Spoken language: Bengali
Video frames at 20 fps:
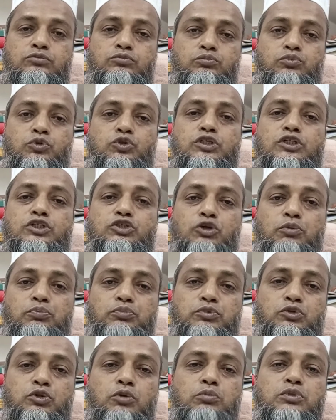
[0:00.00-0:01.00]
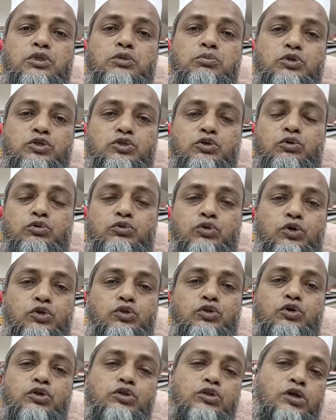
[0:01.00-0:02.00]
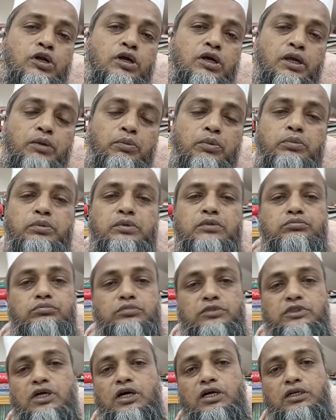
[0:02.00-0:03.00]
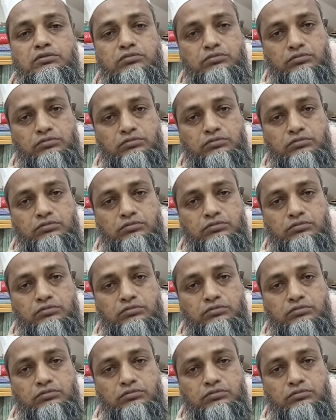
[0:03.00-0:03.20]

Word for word: প্রতি সপ্তম দিবস ধরে ধরে ধরে এভাবে দেওয়ার